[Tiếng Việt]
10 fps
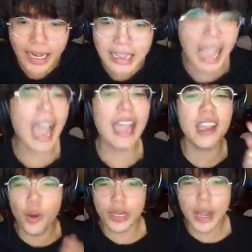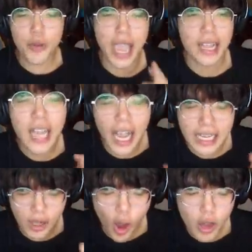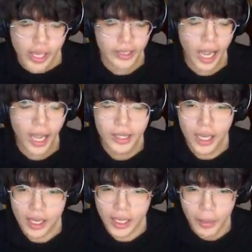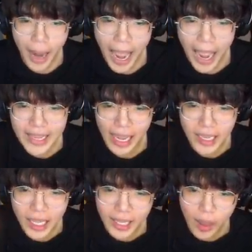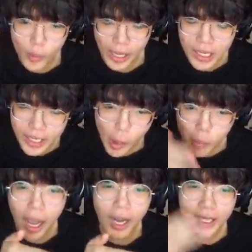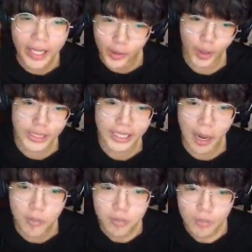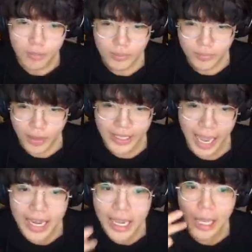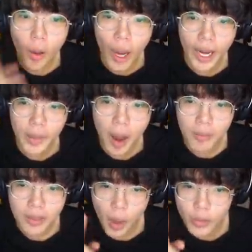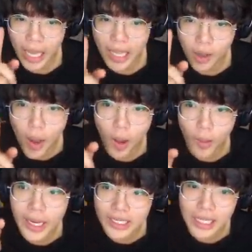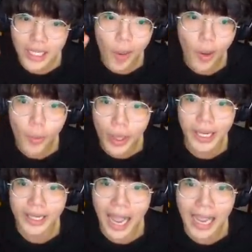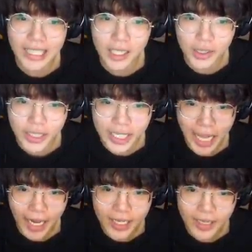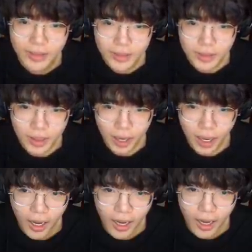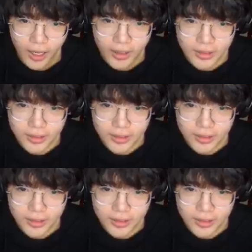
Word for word: ra là hai người đều trả lời là con vịt hết Nhưng mà ai trả lời câu trả lời đúng hơn thì người đó sẽ sống Và nãy giờ là hồi đúng không? Câu trả câu hỏi này sẽ là câu hỏi quyết định ai sẽ là người chiến thắng nè à. Dạ.